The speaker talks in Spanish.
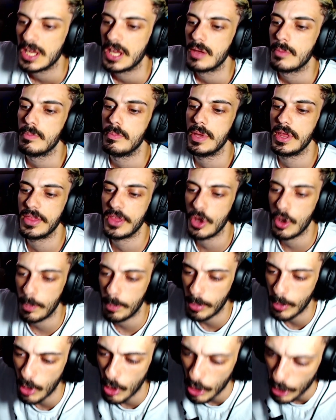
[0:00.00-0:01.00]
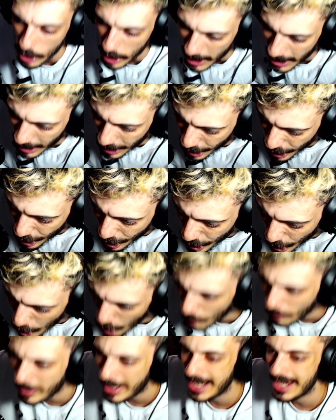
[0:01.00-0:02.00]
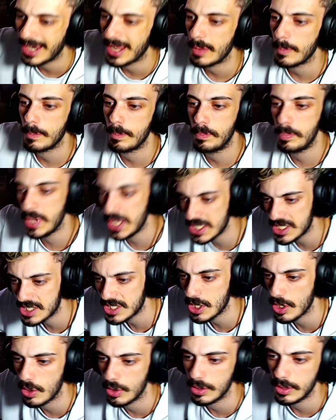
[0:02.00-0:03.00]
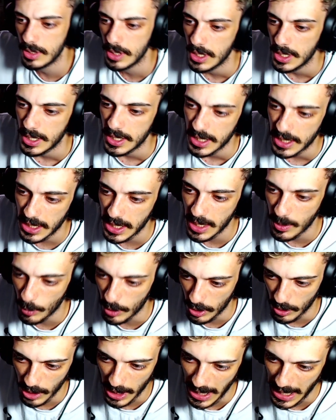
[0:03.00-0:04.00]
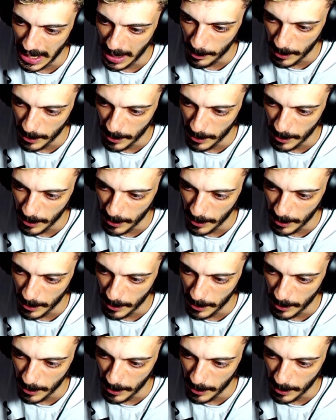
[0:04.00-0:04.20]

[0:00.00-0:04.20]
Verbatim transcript: vídeo por Global Vision y bueno, la,